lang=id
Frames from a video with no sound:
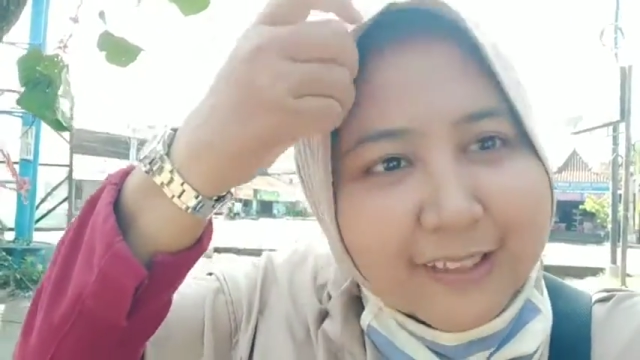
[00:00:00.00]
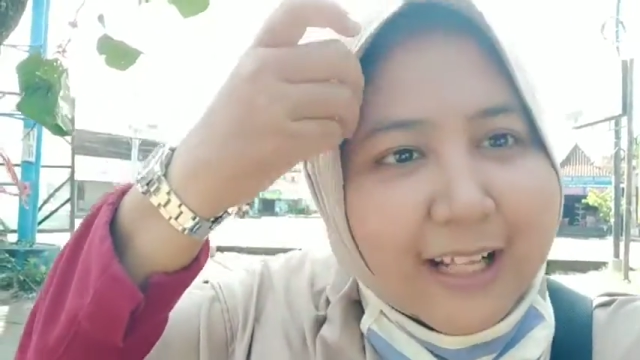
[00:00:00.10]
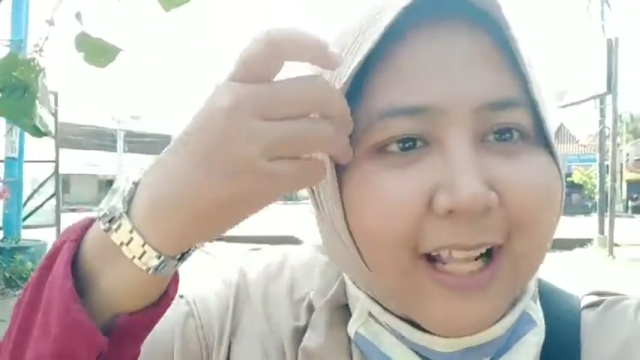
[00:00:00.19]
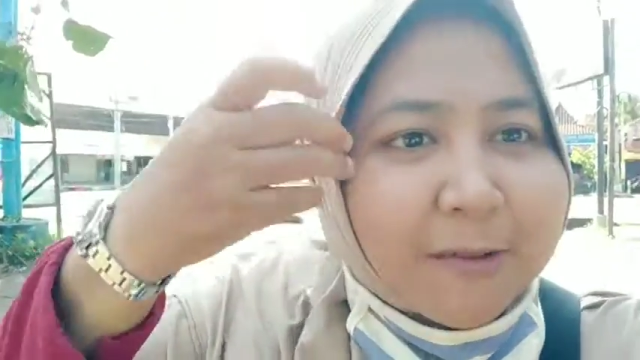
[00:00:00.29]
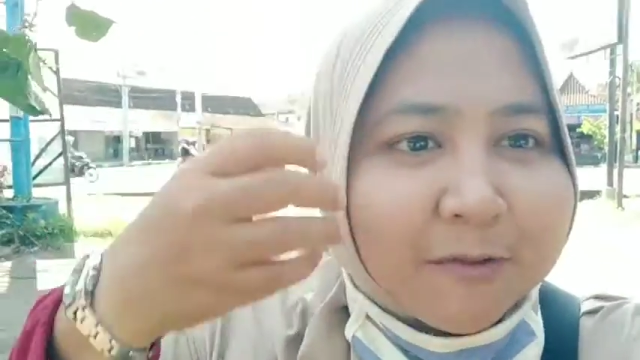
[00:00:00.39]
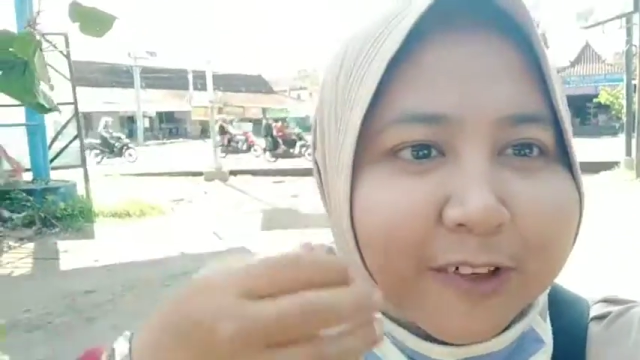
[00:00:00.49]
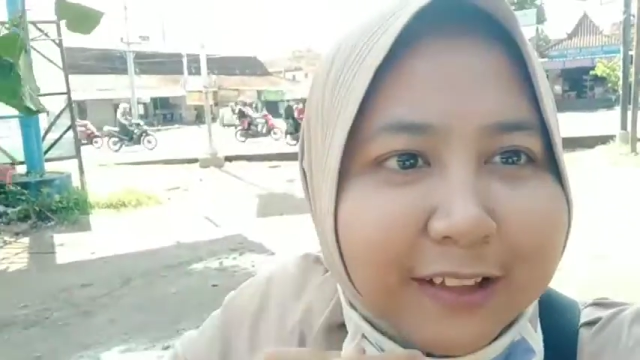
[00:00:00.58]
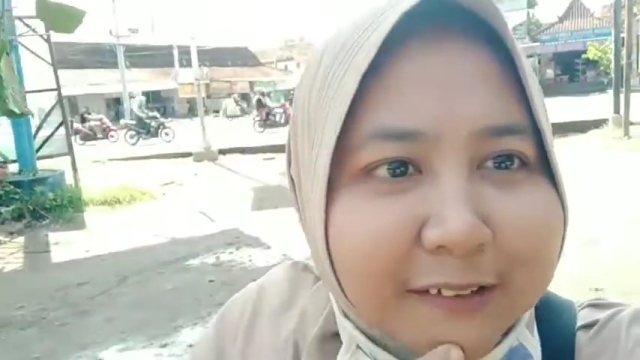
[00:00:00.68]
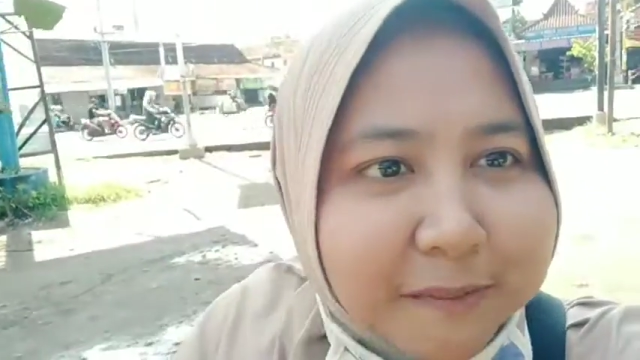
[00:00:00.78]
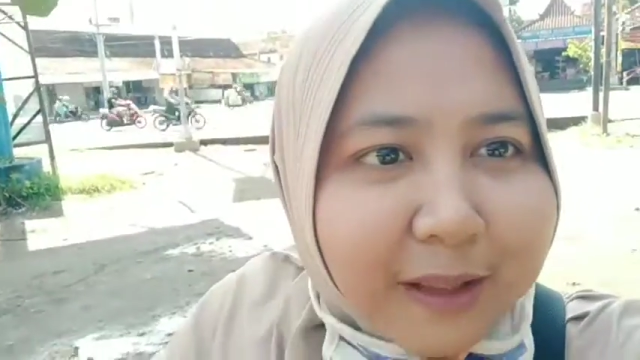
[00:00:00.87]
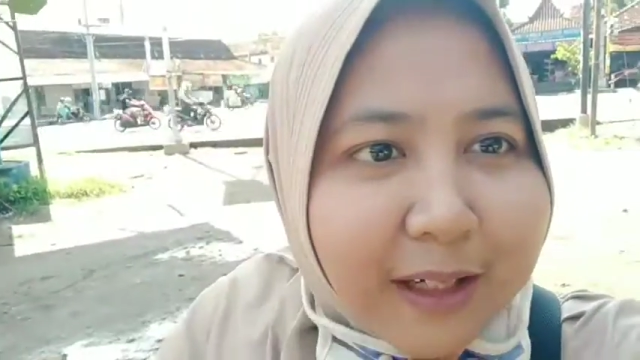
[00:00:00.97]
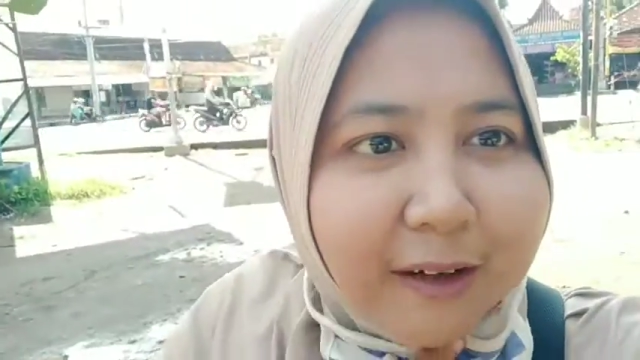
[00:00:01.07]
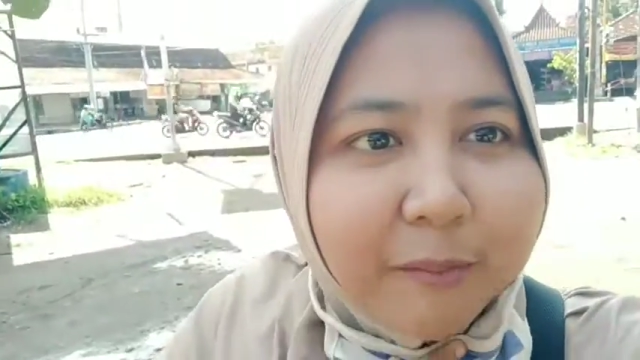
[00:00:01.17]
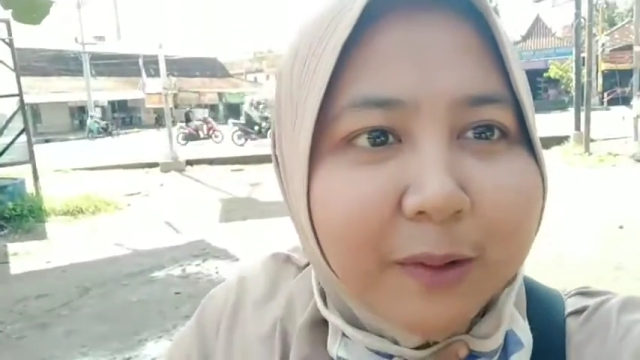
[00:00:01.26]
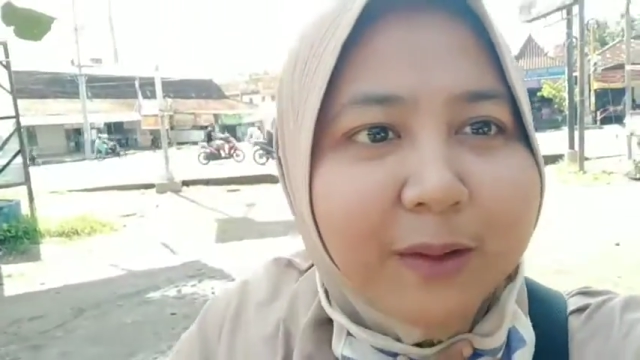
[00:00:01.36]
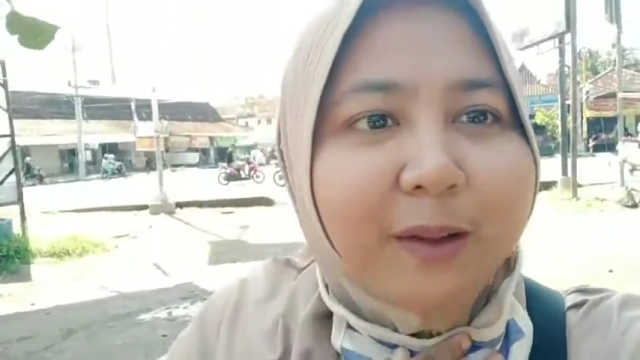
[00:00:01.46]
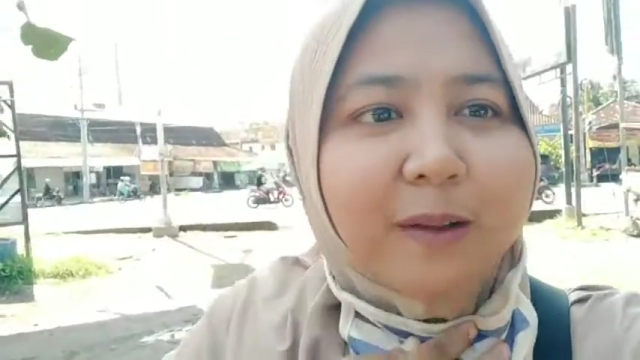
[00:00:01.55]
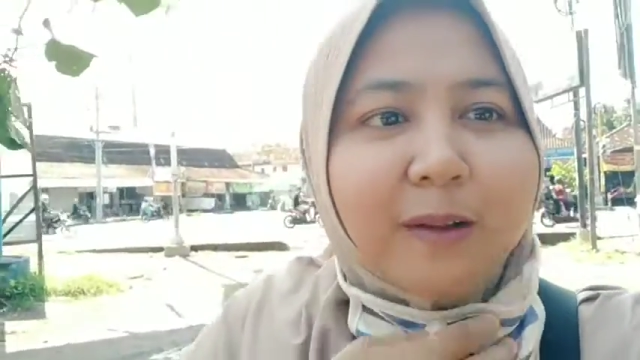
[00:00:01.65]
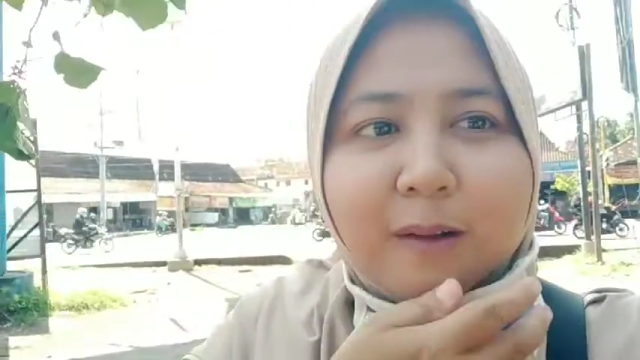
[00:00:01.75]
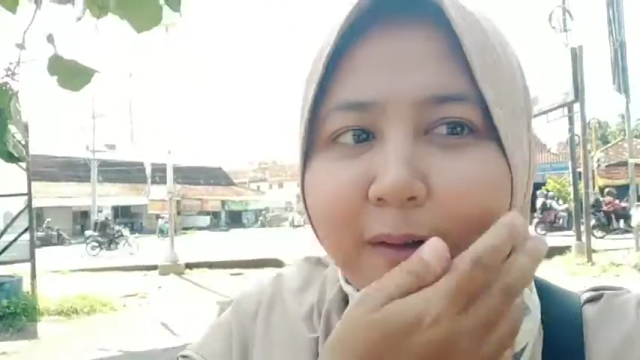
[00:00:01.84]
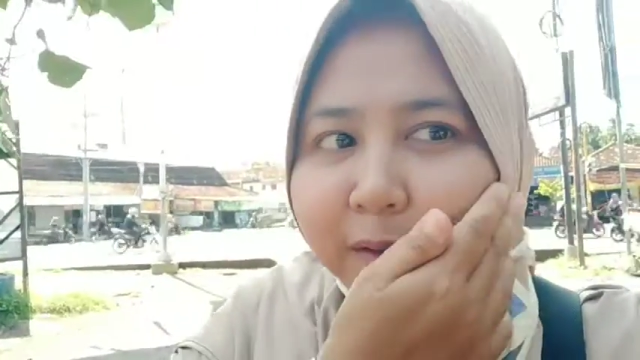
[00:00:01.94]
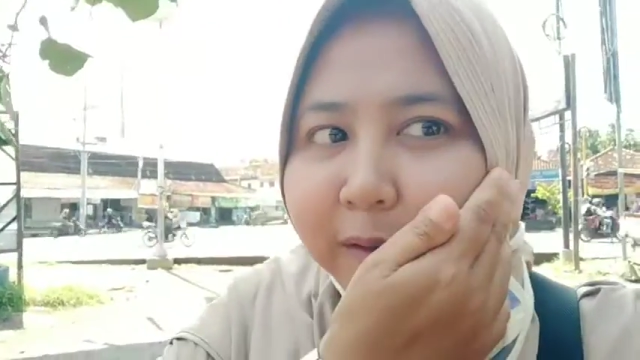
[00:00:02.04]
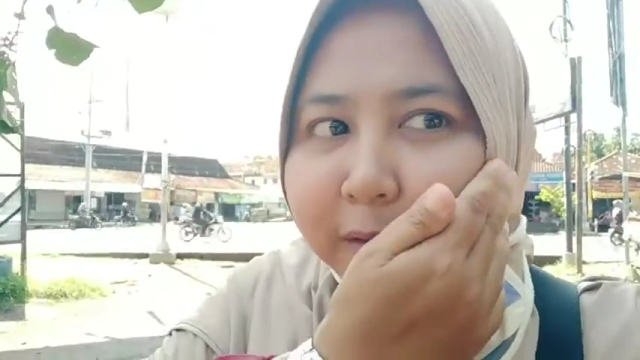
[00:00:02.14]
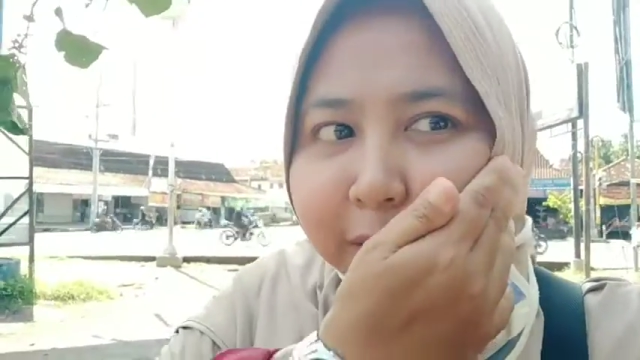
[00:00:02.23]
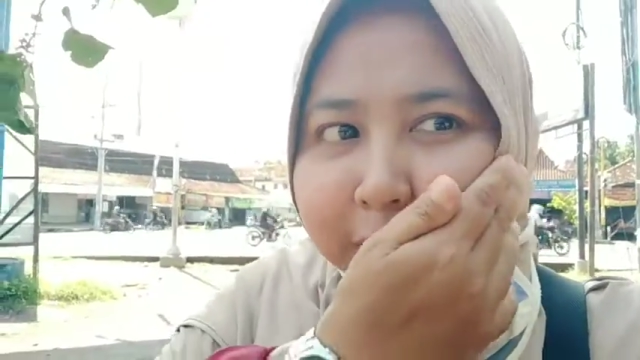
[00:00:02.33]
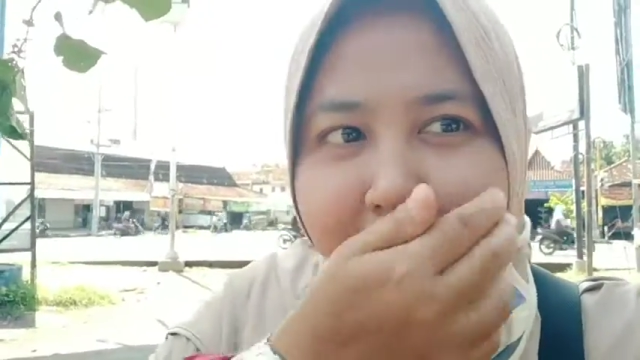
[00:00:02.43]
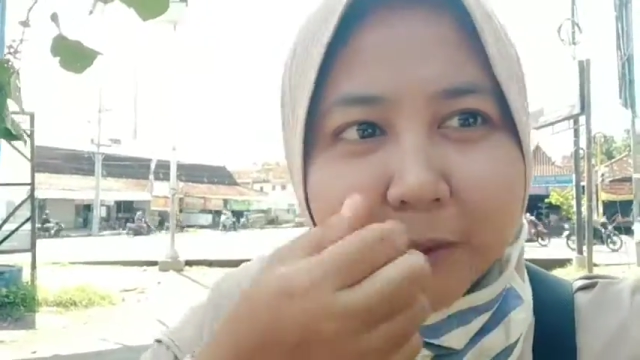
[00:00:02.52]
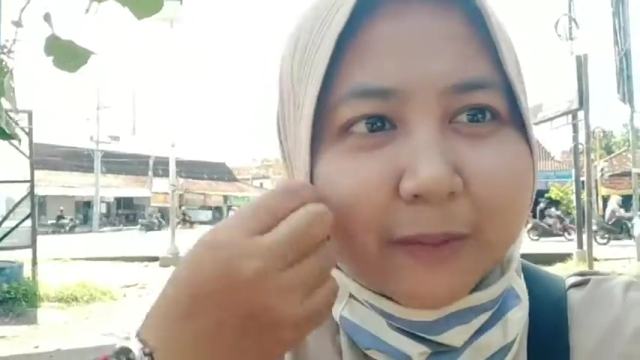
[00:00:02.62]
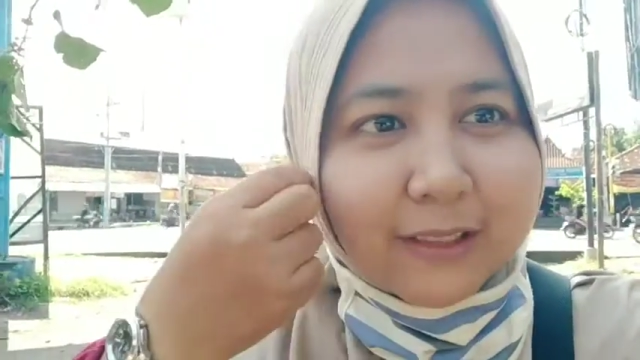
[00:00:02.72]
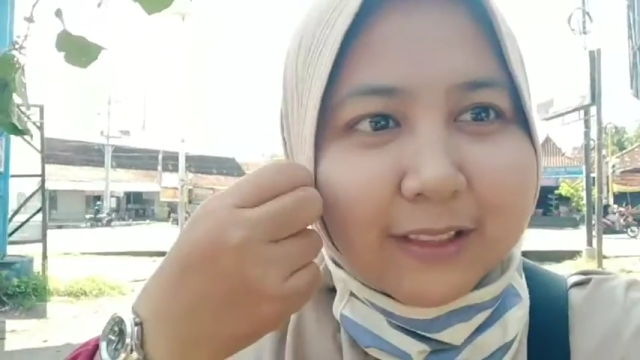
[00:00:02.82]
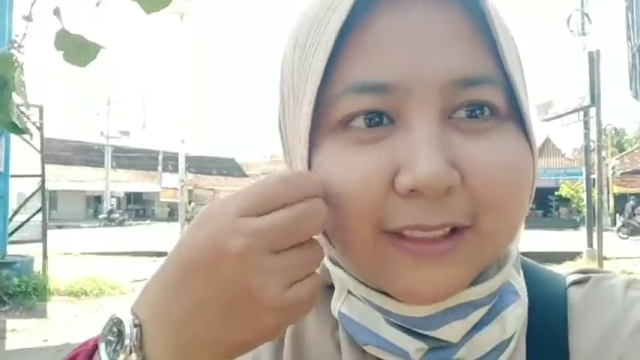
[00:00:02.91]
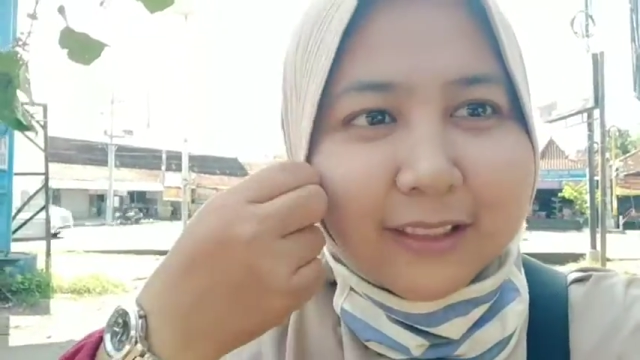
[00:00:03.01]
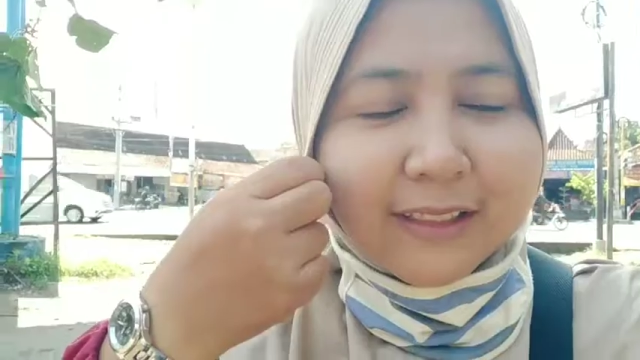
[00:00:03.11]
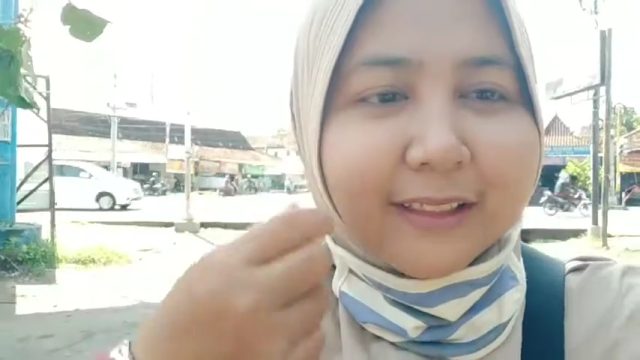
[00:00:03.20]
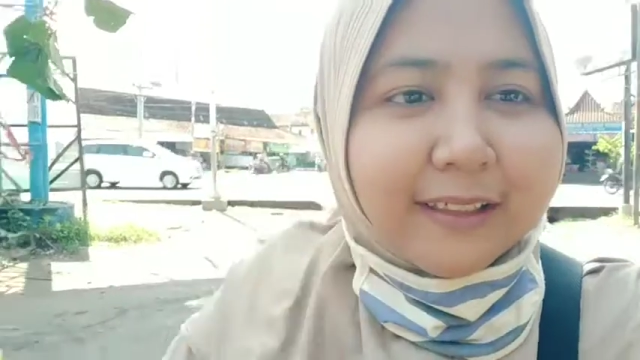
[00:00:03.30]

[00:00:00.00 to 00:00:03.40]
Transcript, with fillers: Salam Fatima Ponorogo Property